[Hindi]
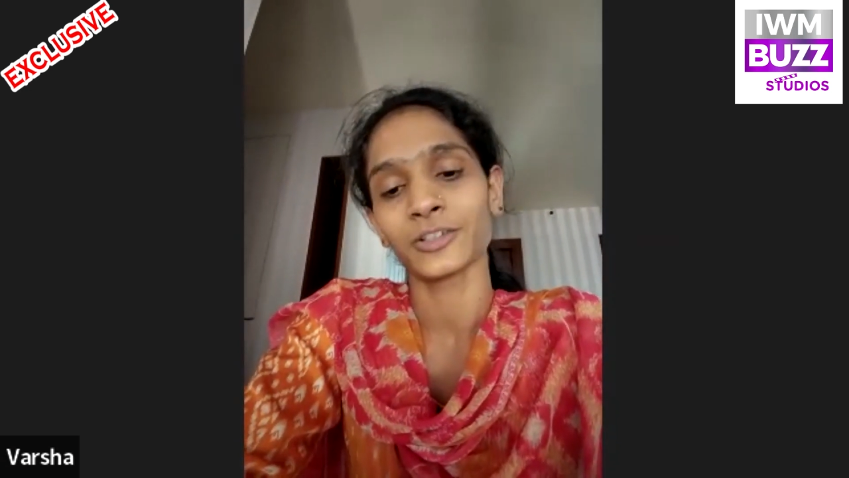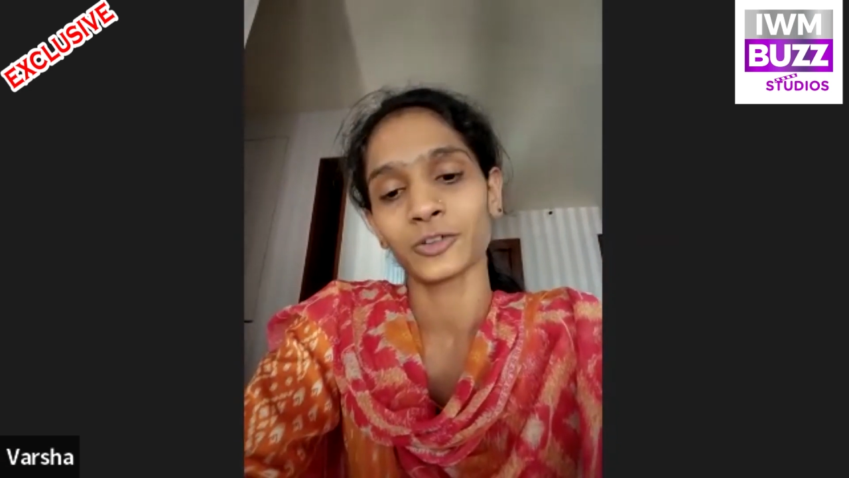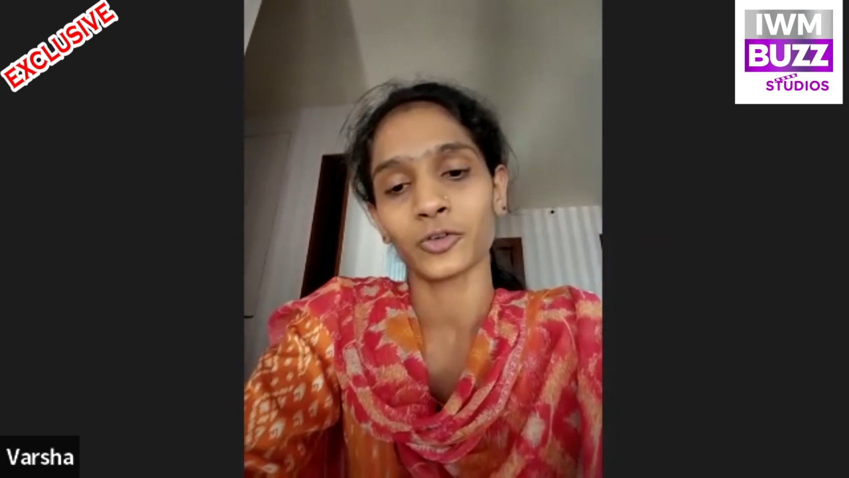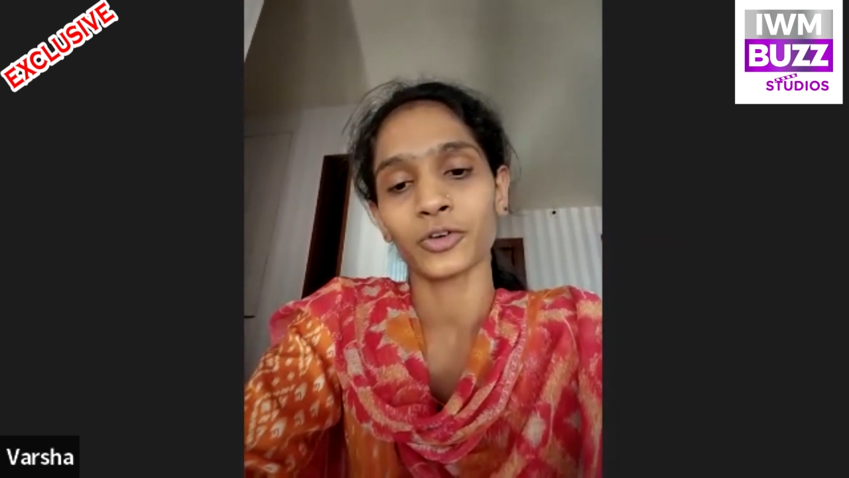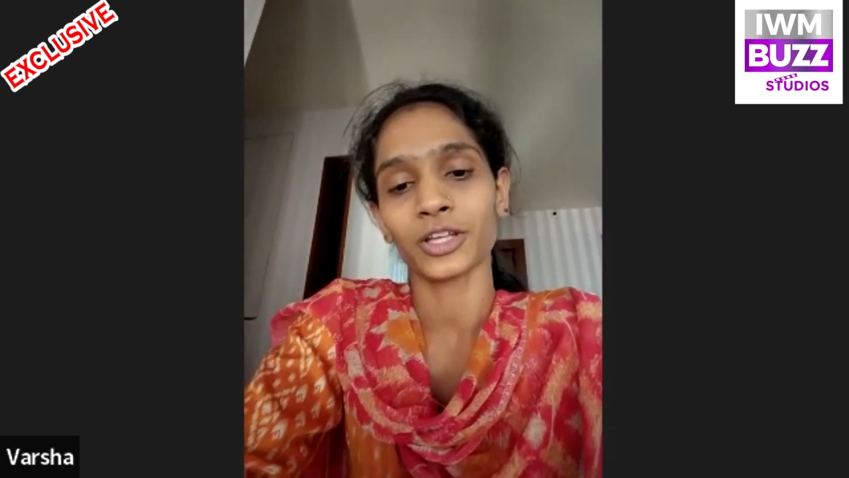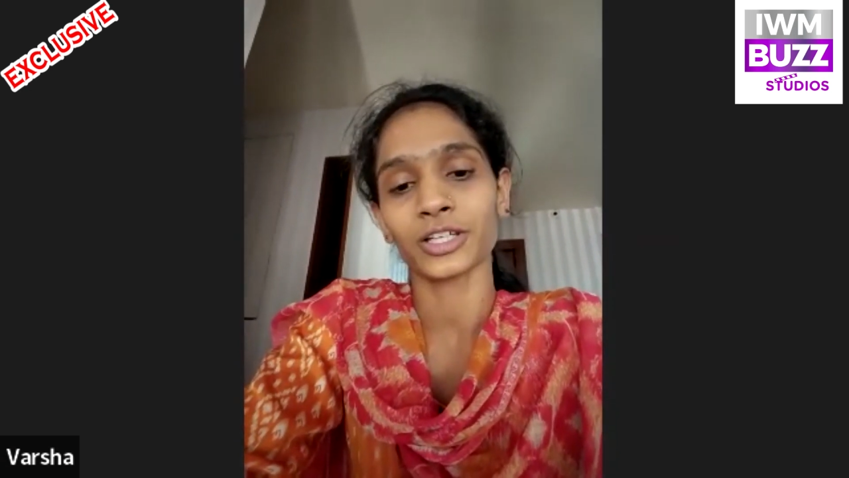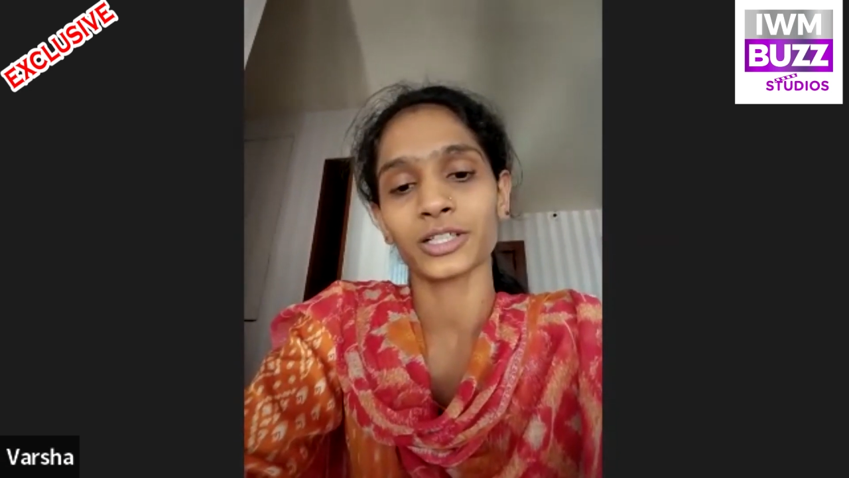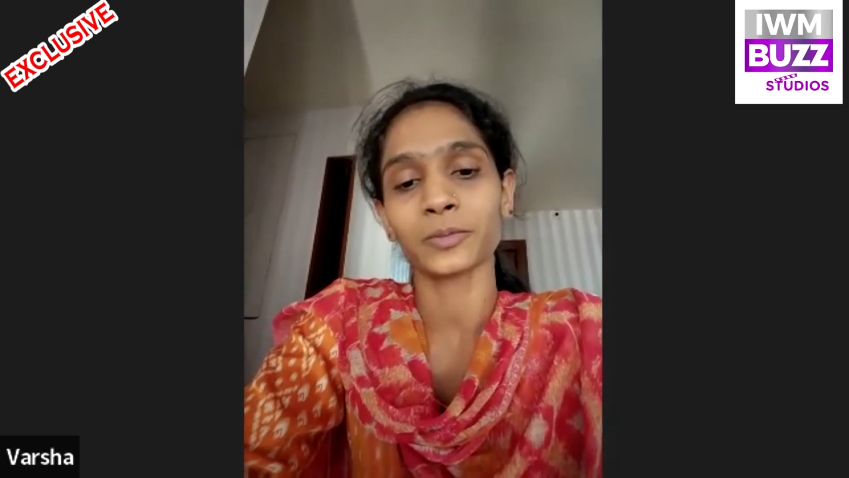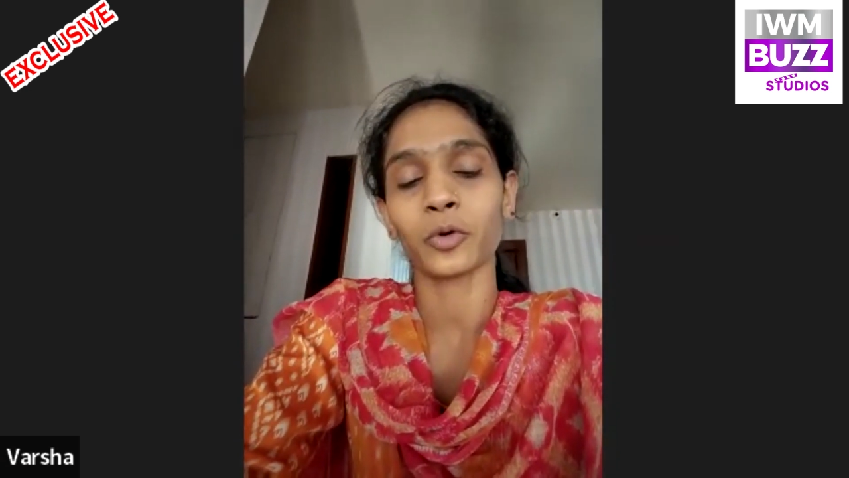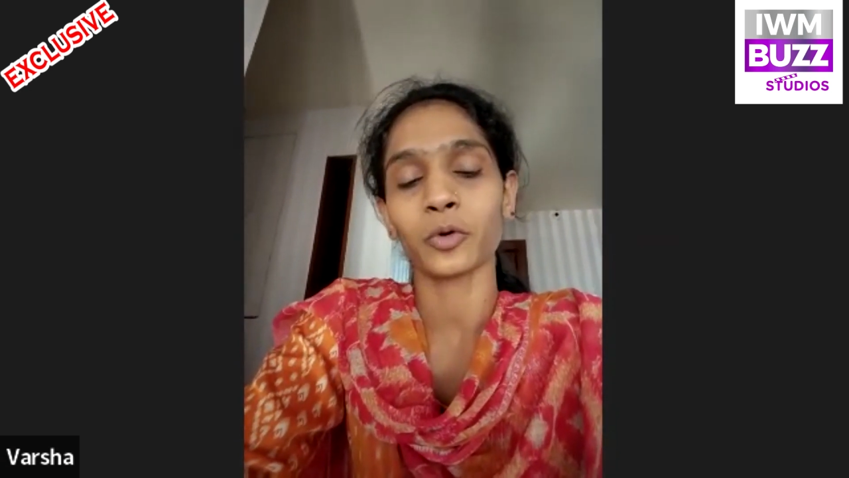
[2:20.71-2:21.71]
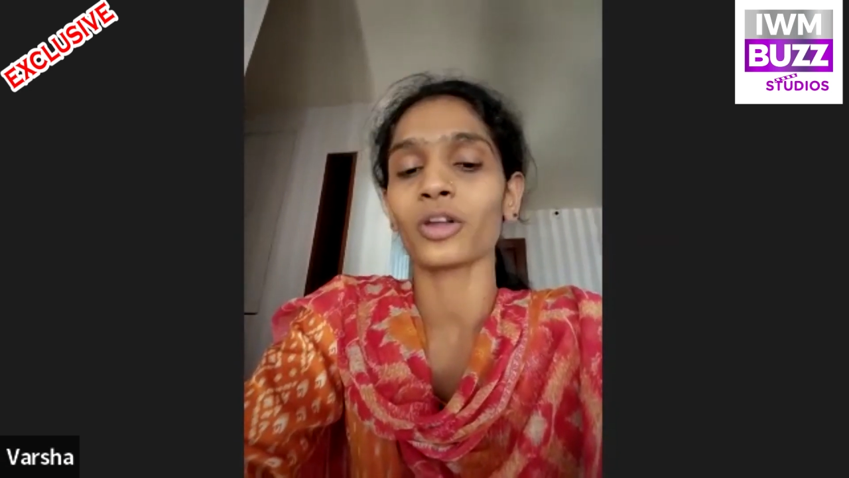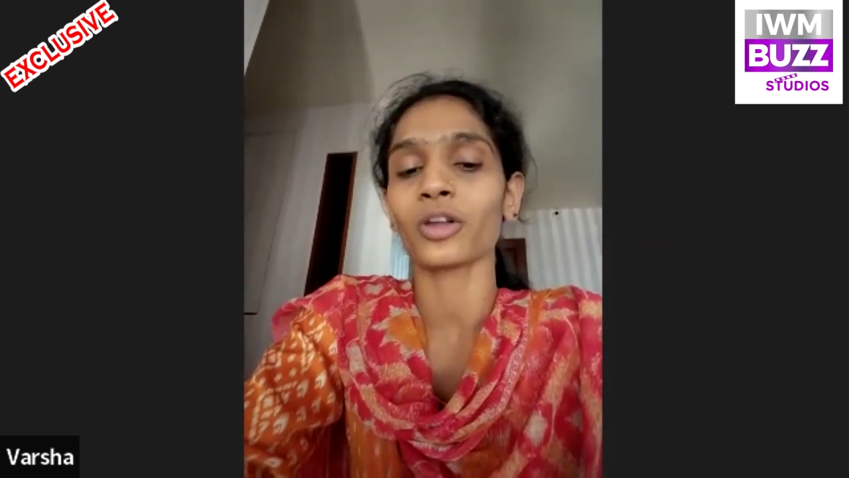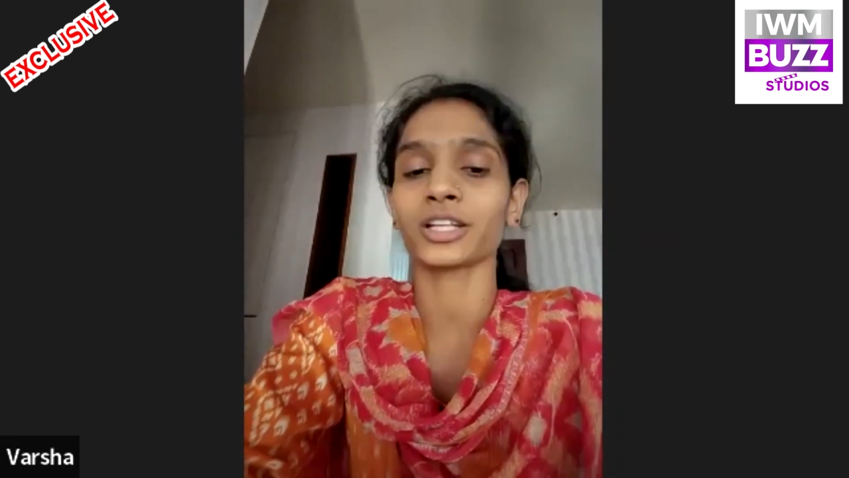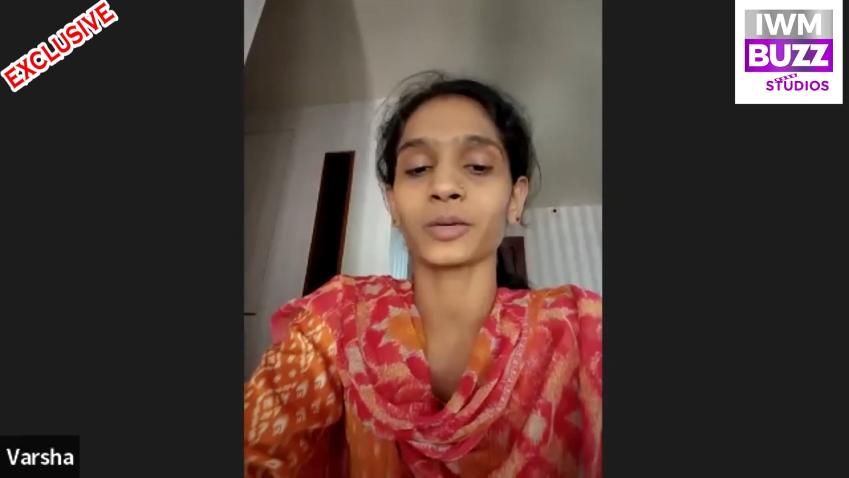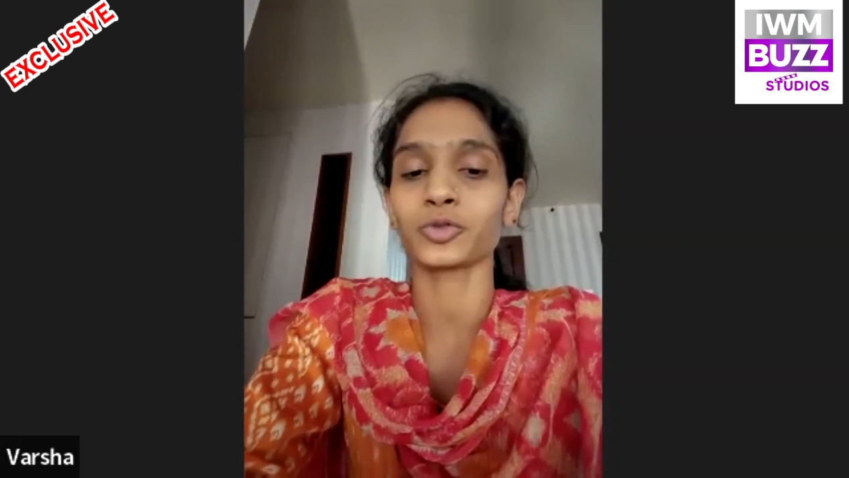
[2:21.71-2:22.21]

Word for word: तो फिर बहुत ज्यादा